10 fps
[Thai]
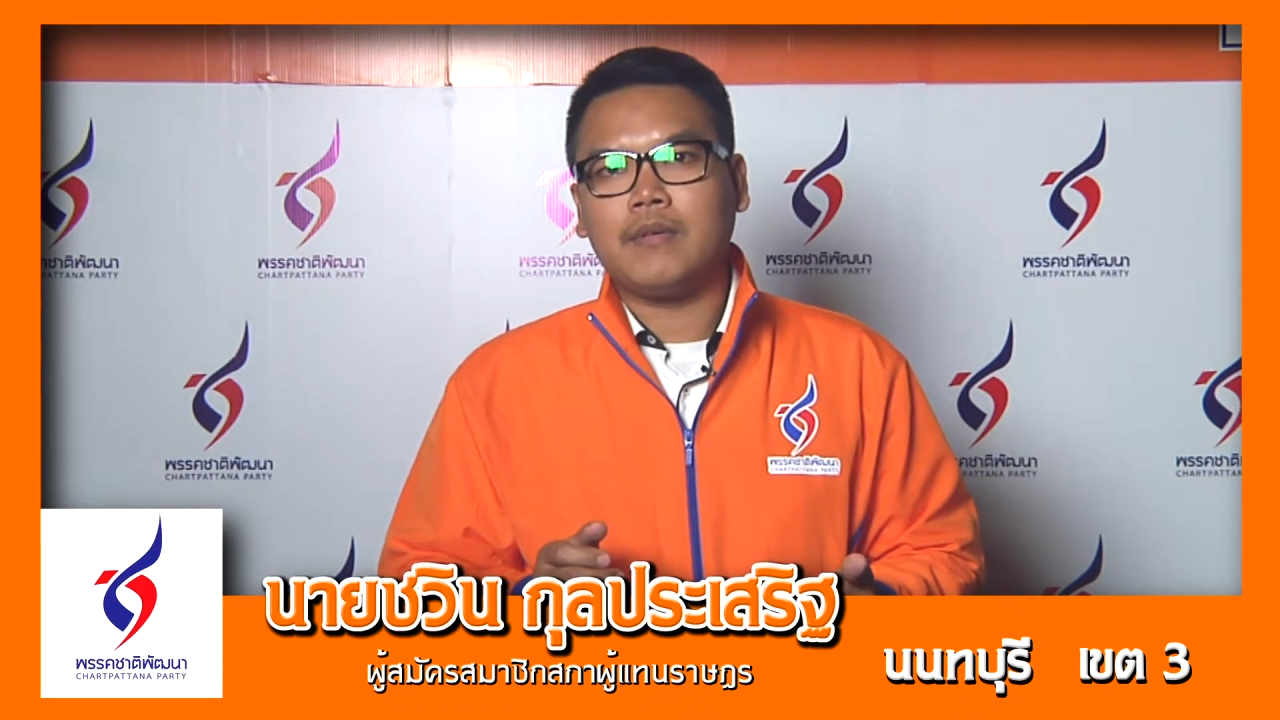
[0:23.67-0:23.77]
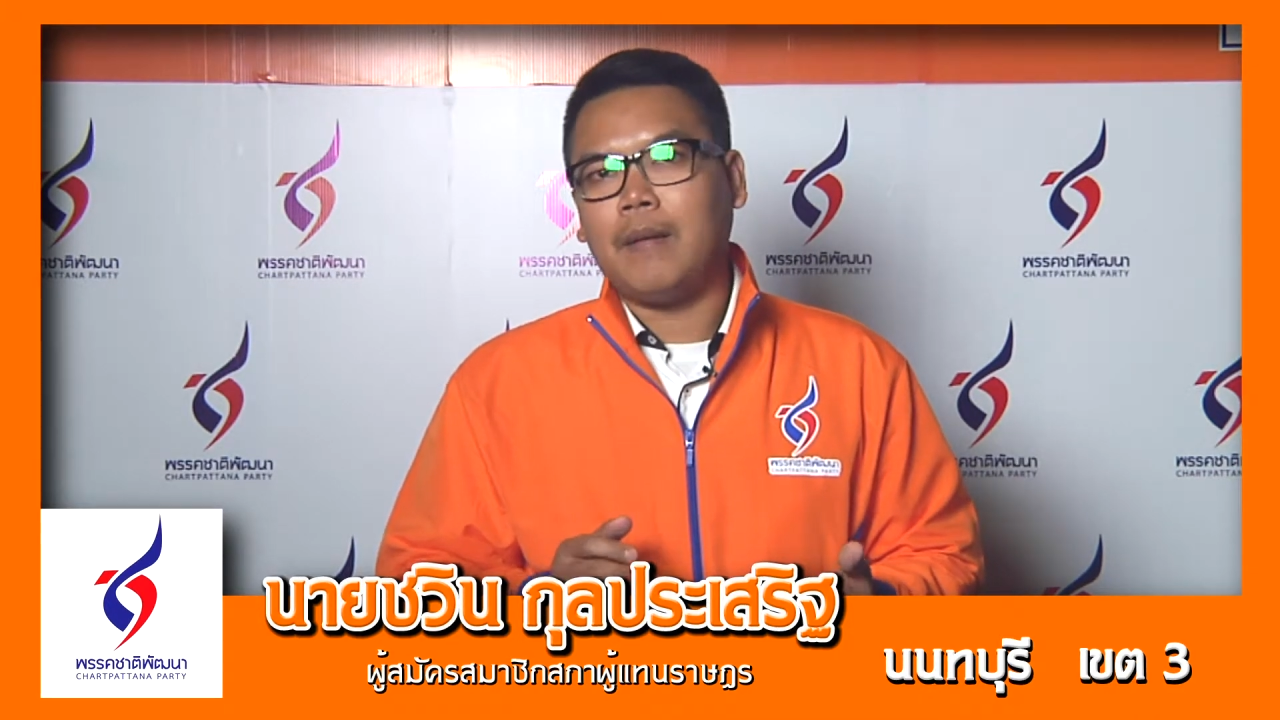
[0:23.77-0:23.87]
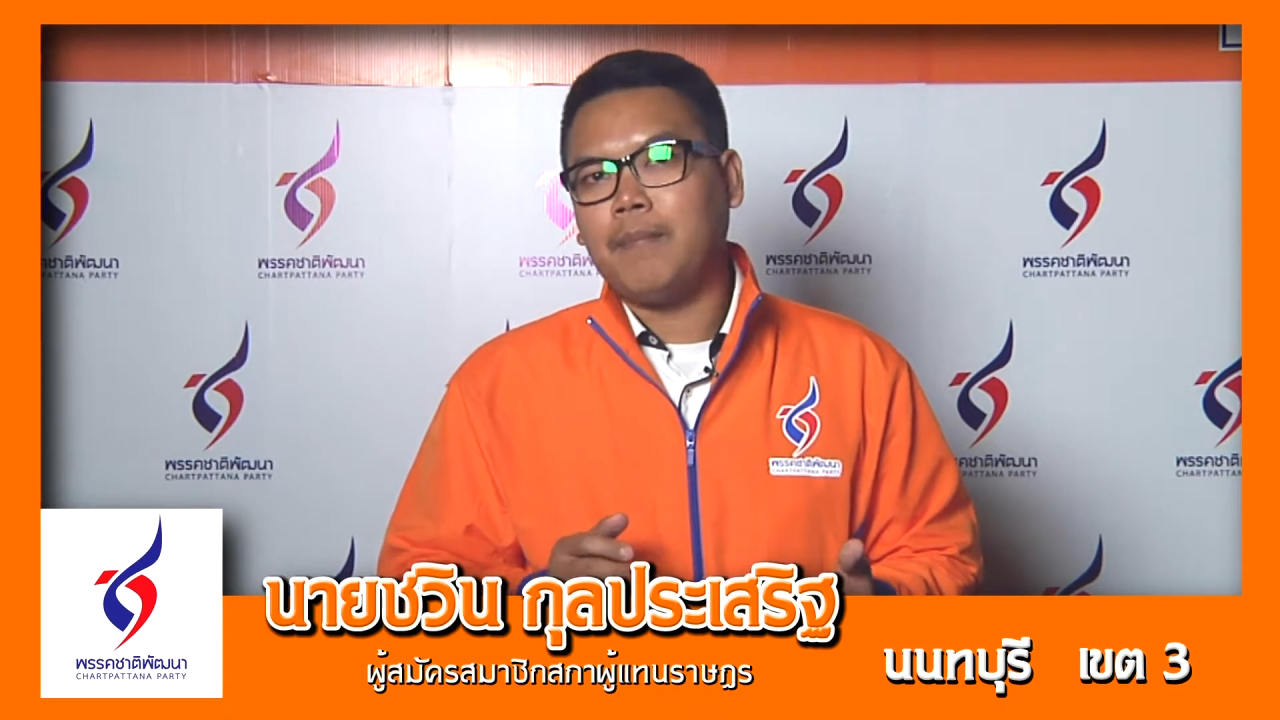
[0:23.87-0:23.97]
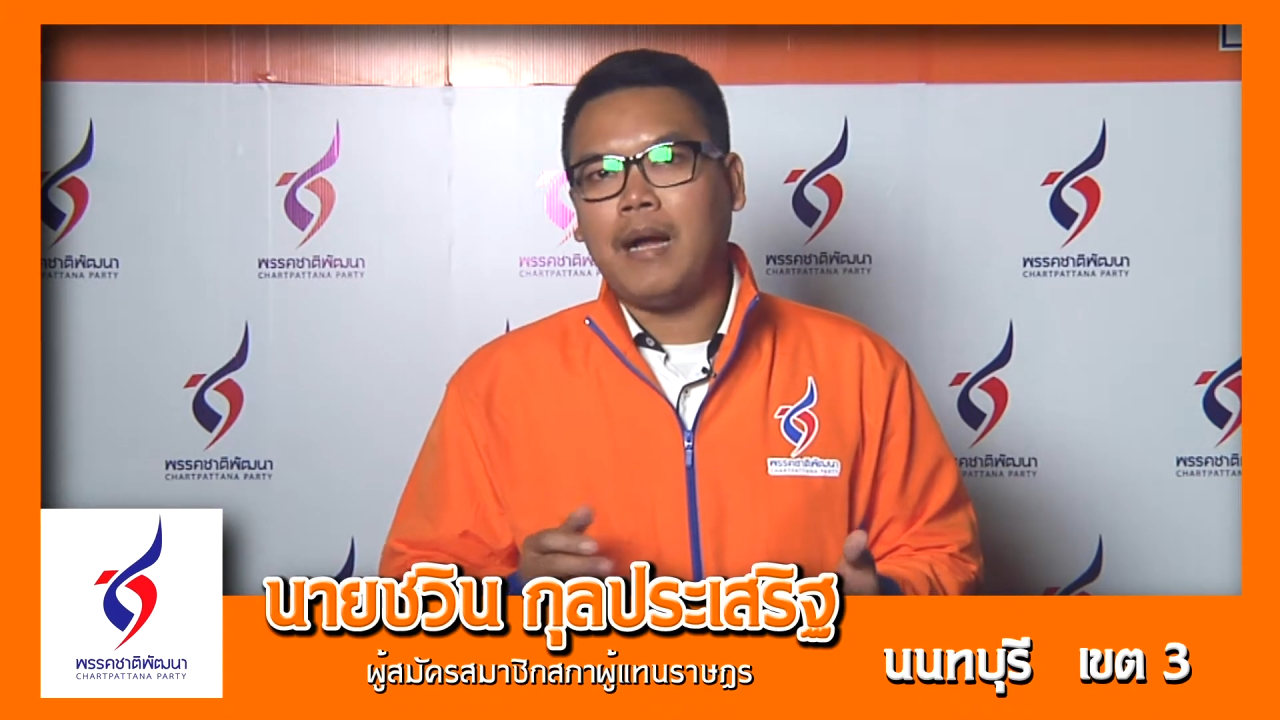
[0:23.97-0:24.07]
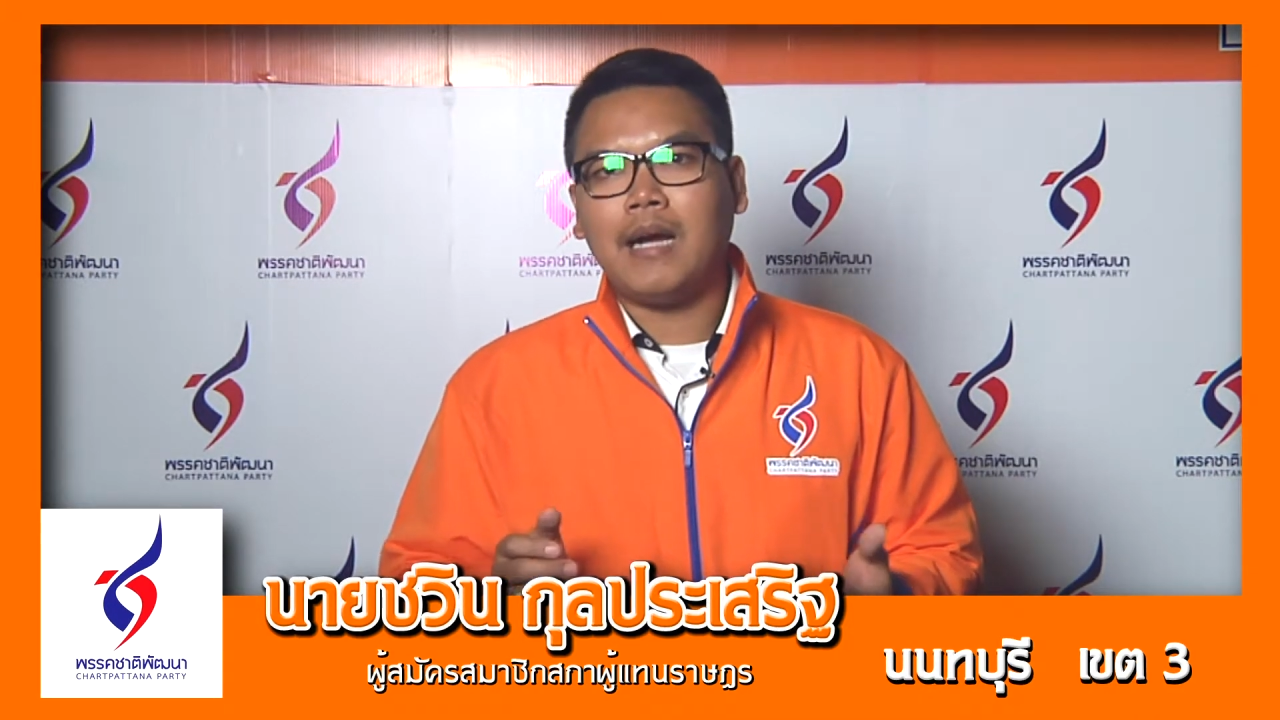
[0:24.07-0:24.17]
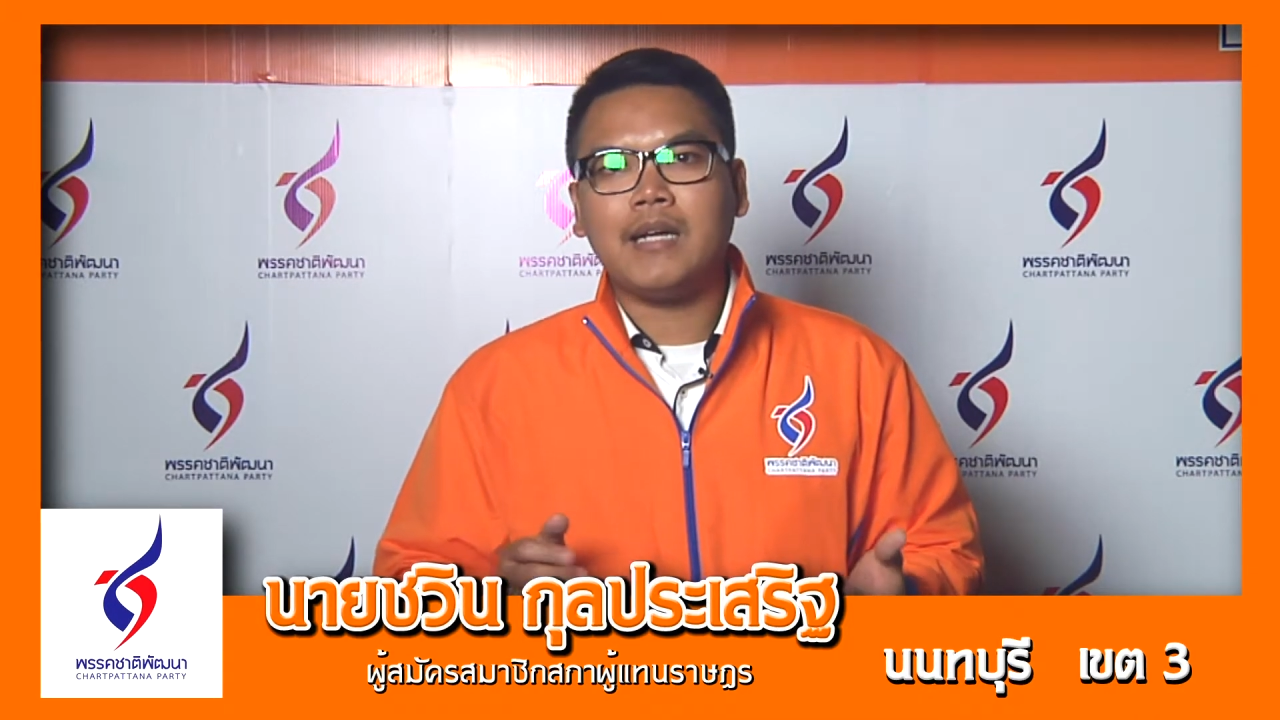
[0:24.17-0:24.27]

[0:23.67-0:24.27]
กับพัก